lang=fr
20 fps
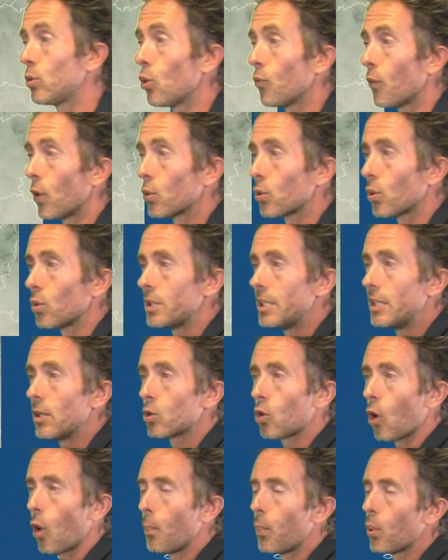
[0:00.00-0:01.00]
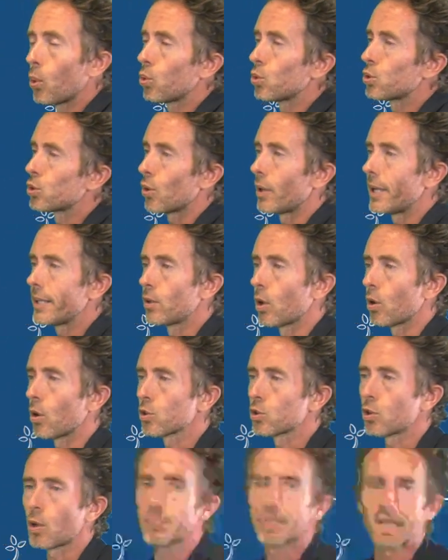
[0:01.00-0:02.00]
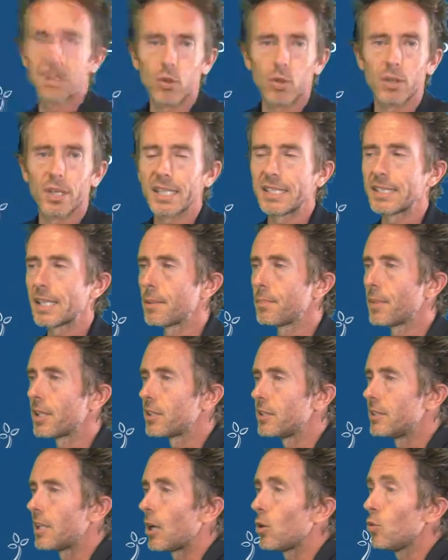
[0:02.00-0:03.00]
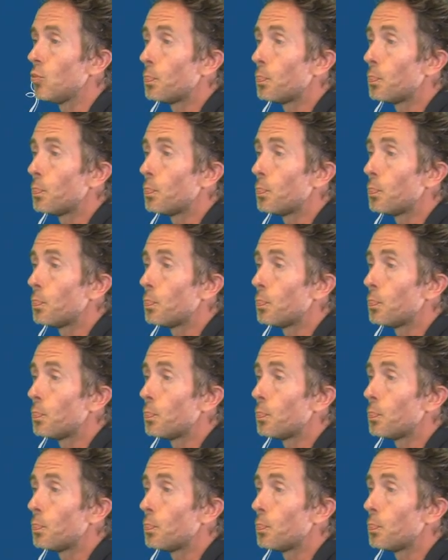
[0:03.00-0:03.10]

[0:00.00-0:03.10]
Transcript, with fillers: de vendredi. Encore beaucoup de soleil dans l'ensemble, quelques grisailles matinales.